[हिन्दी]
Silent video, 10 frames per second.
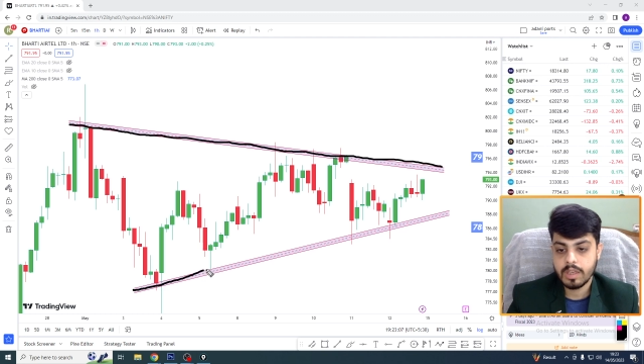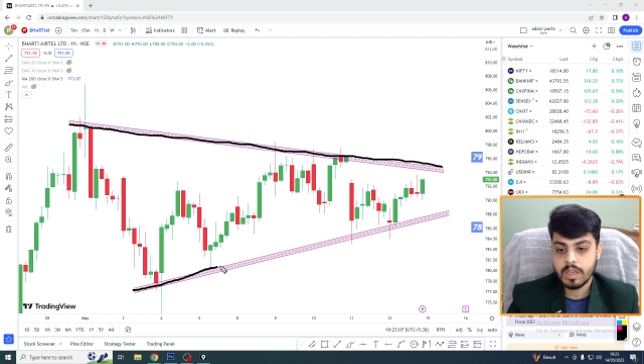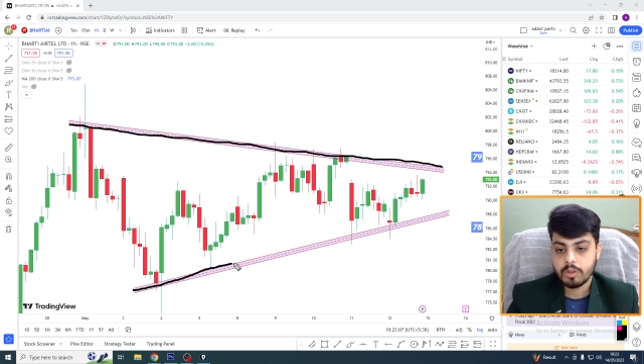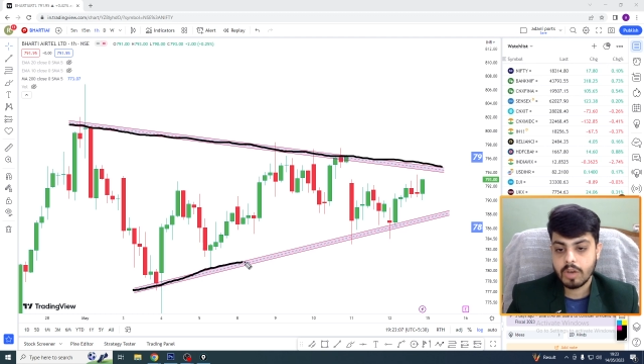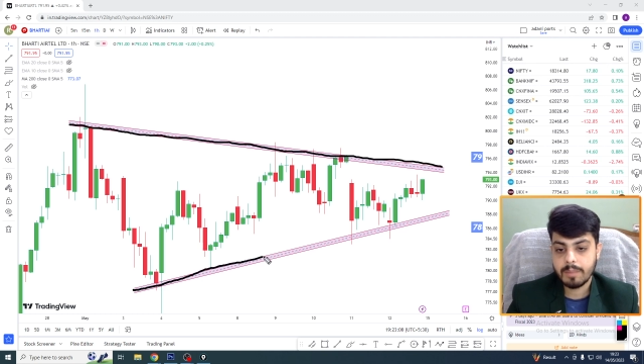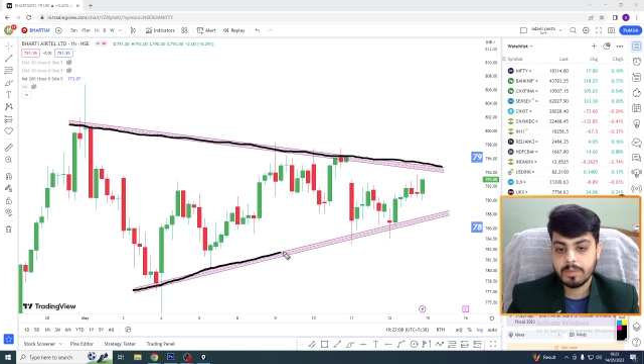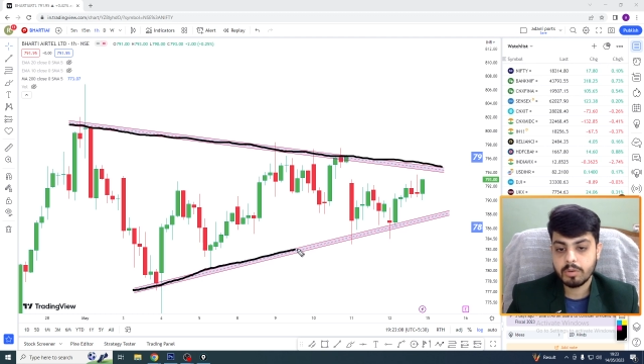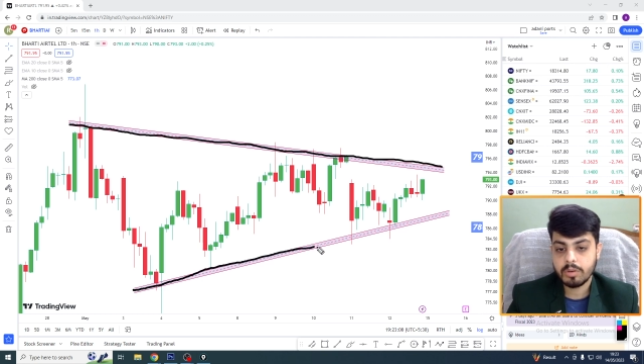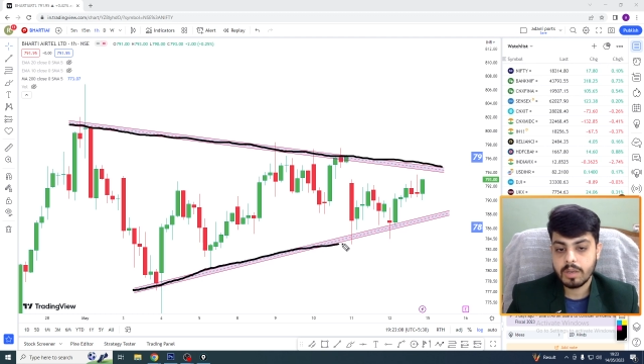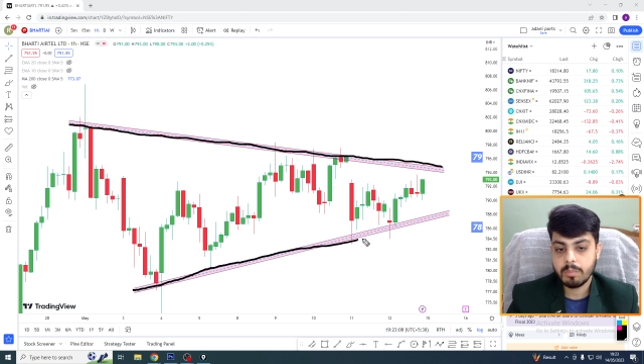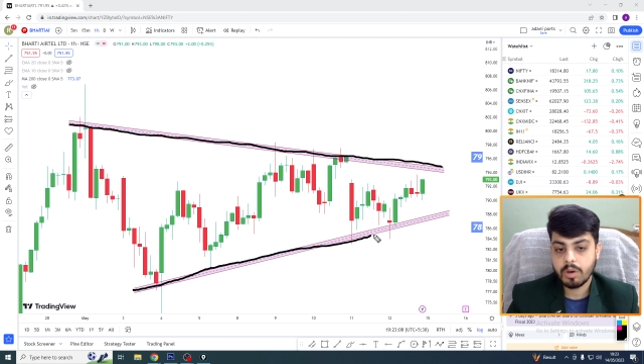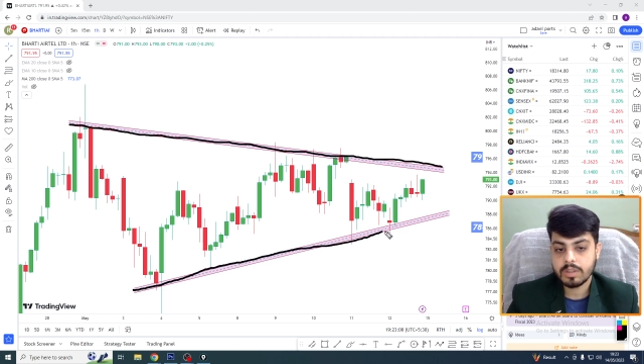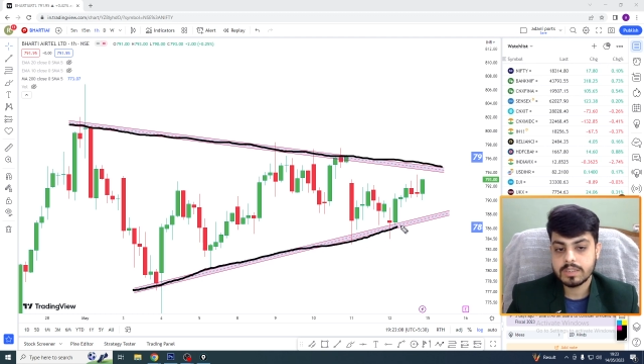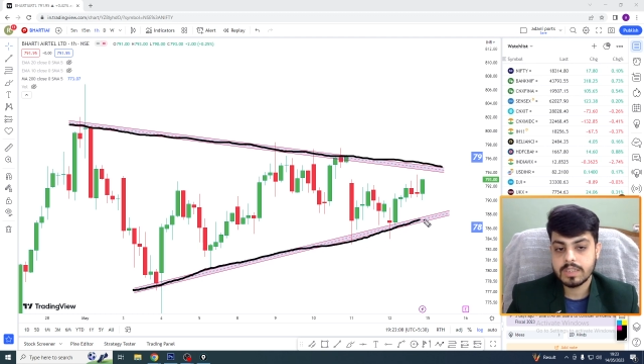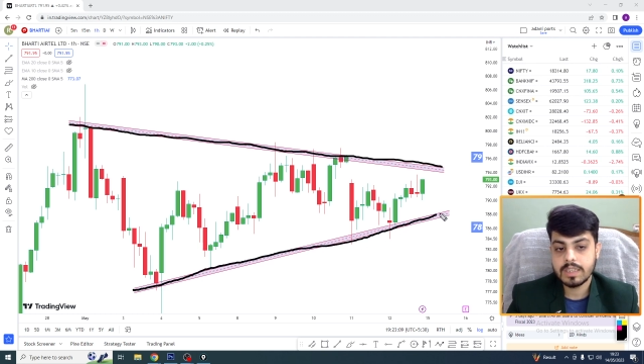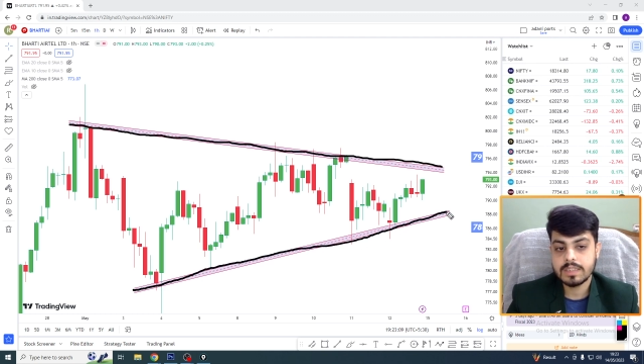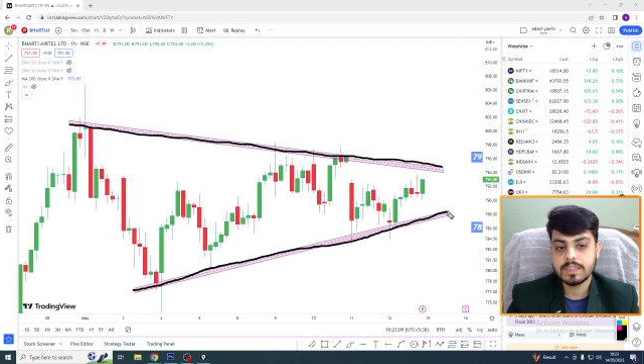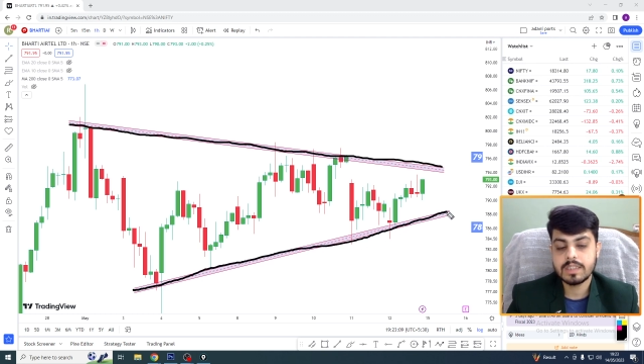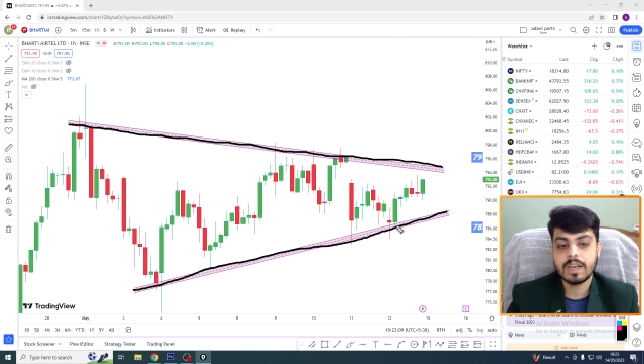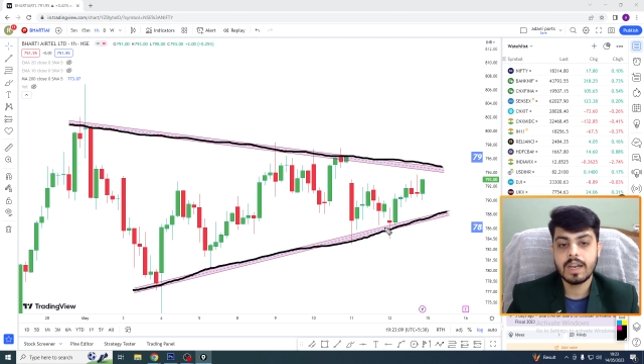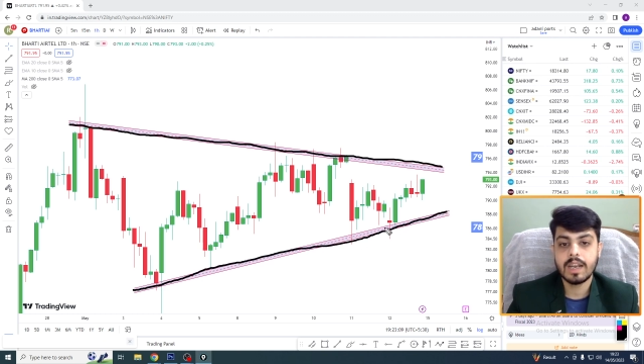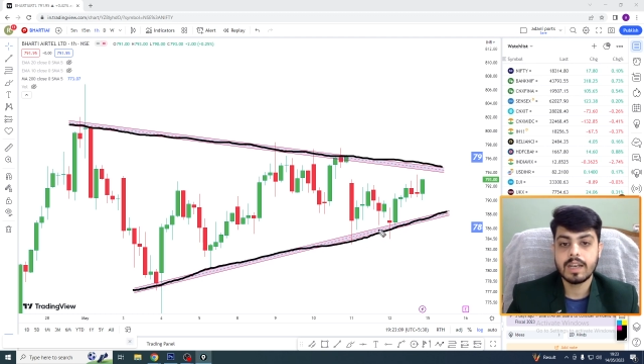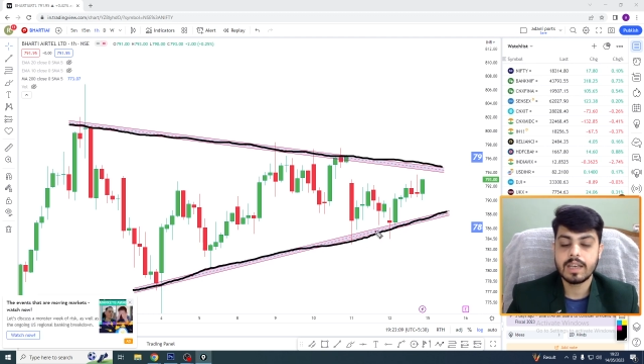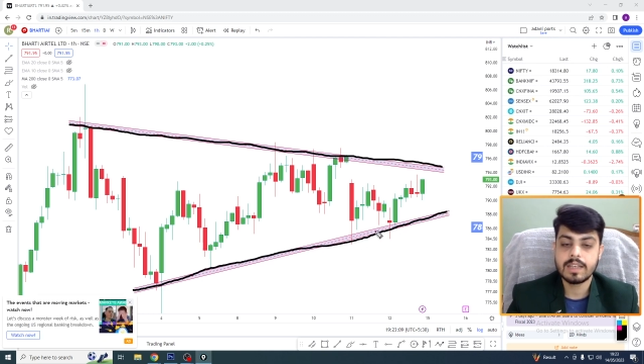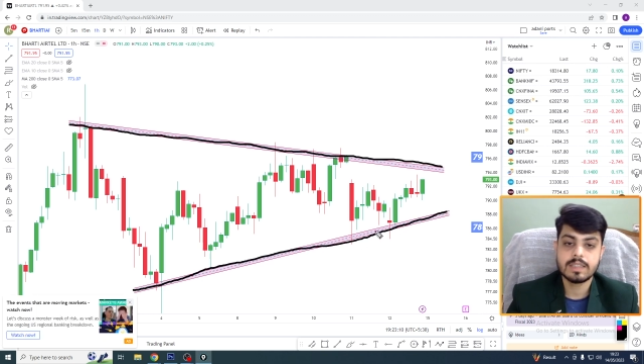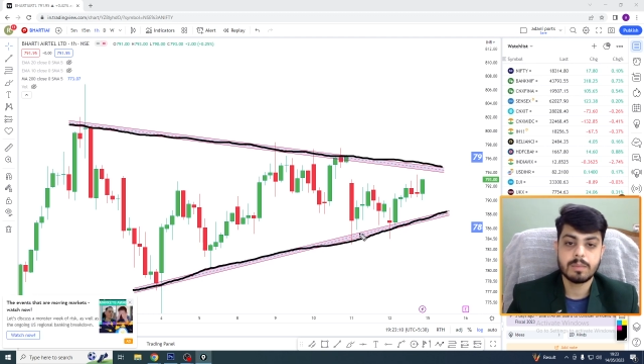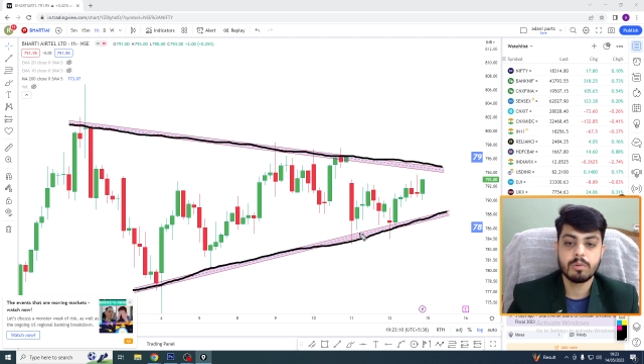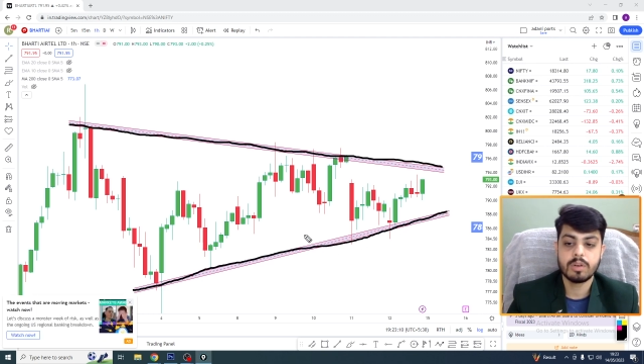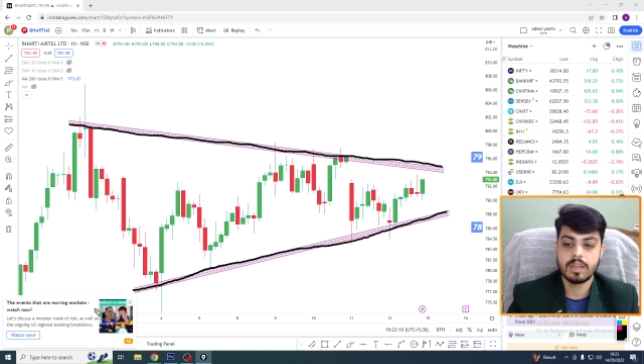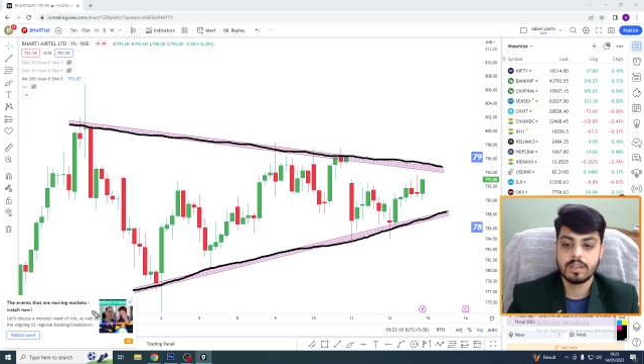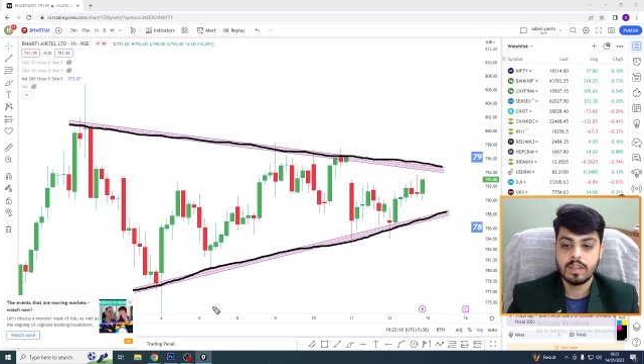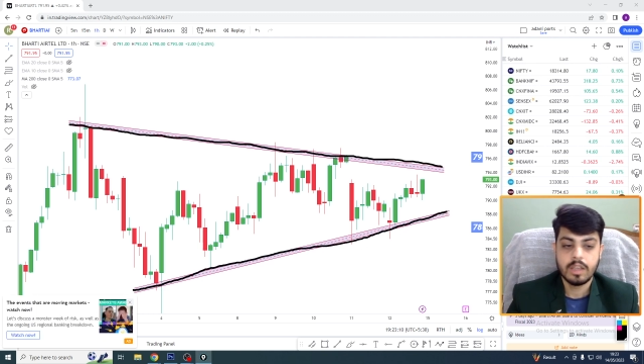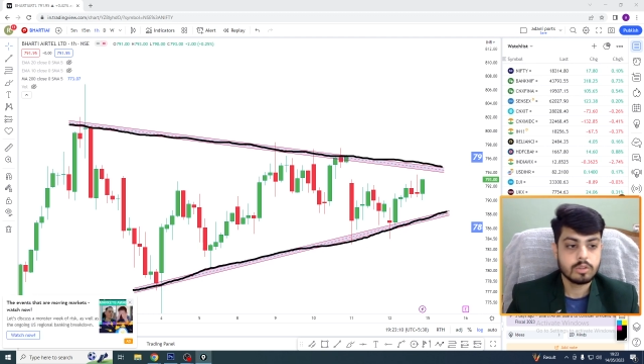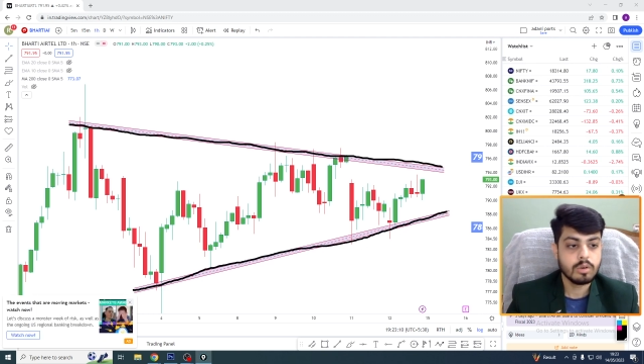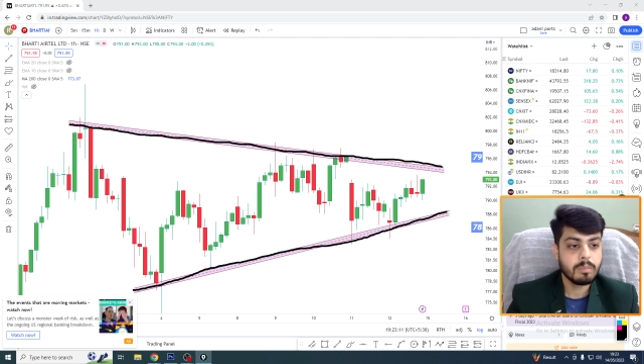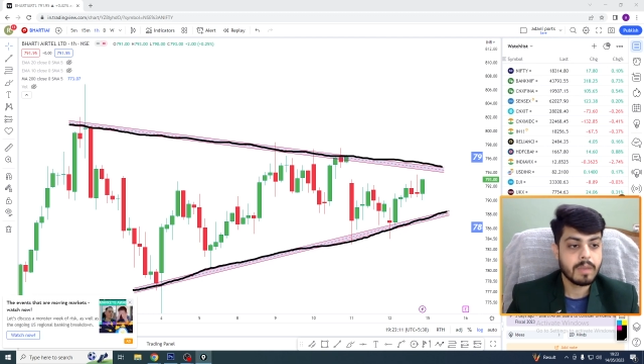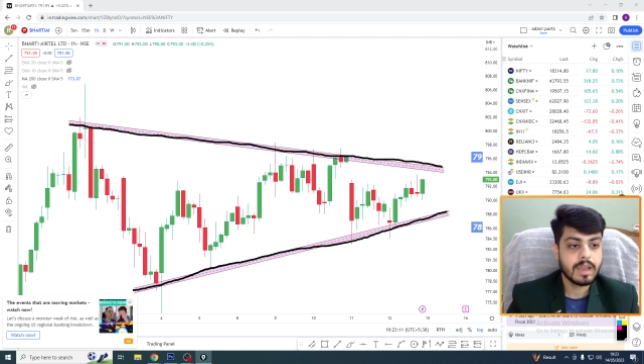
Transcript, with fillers: तो आप देखोगे एक बहुत अच्छा नीचे से ट्रेंड लाइन का एक सपोर्ट है तो